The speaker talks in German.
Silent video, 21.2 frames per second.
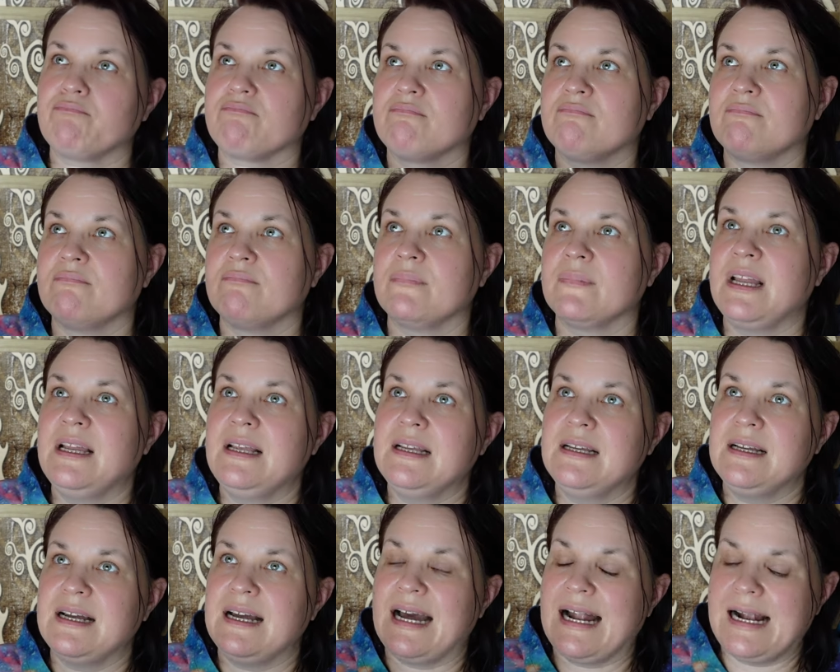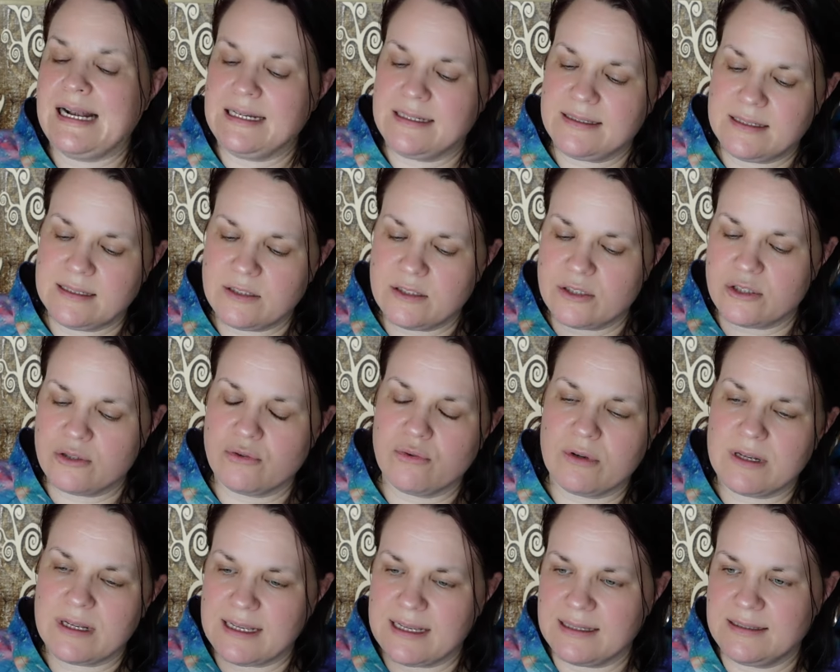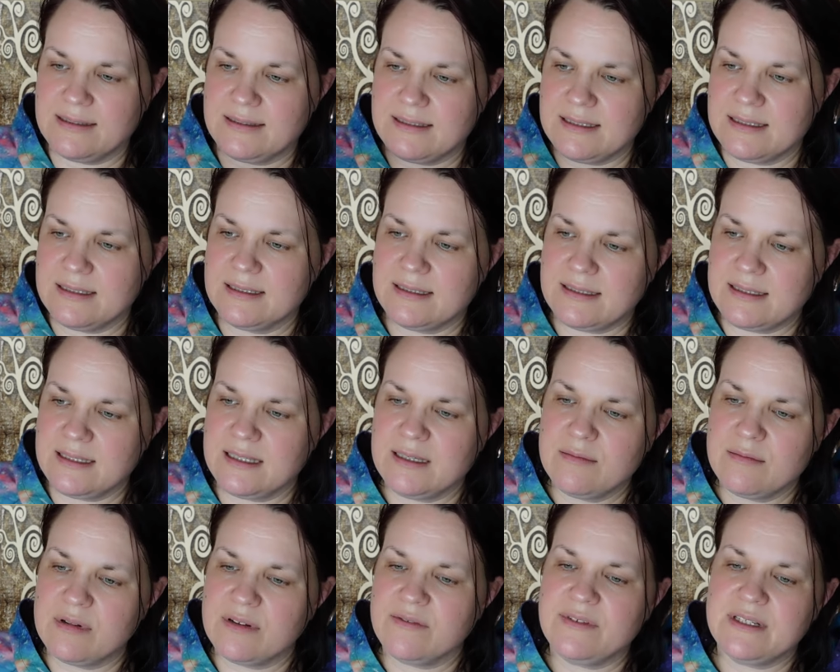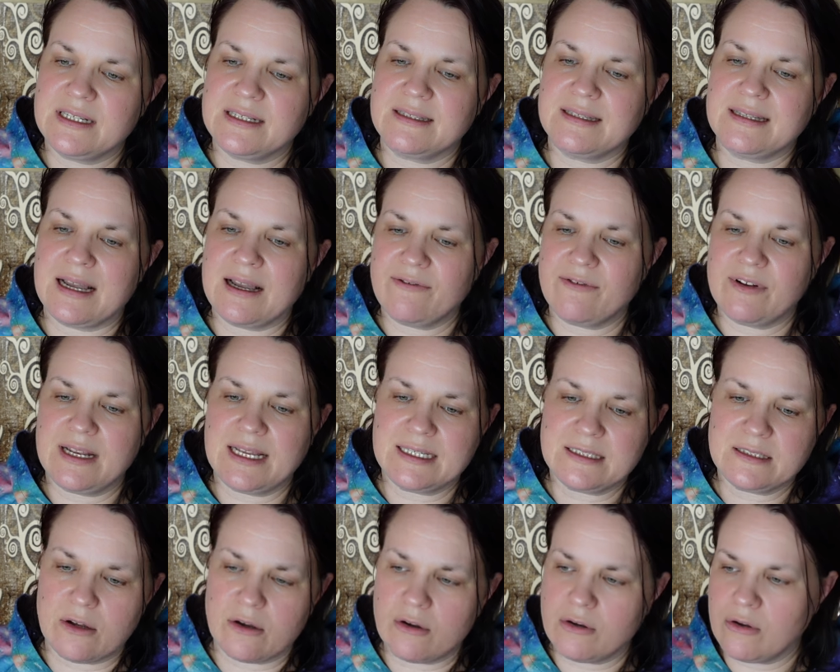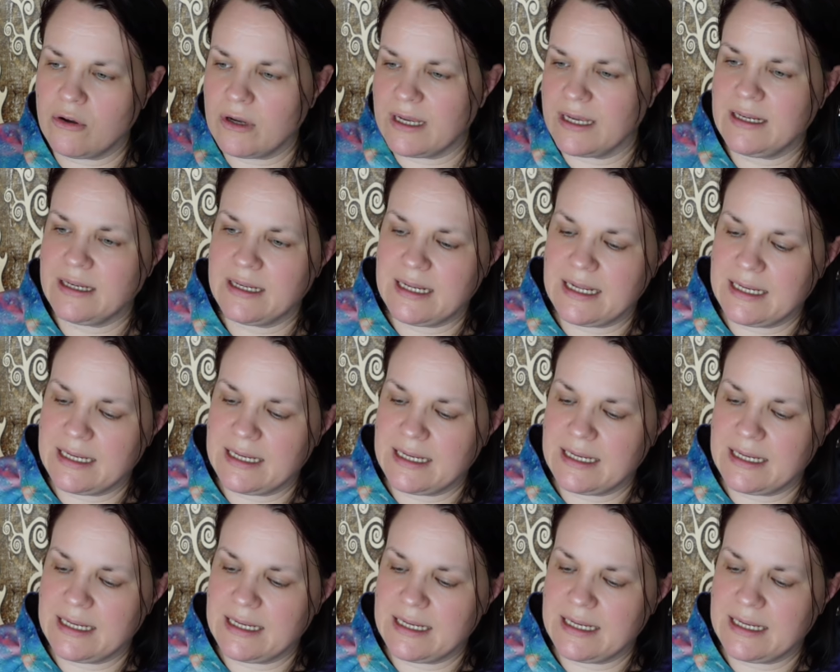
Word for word: Und mm alte Zyklen, die, die immer wieder da vielleicht auch noch einen,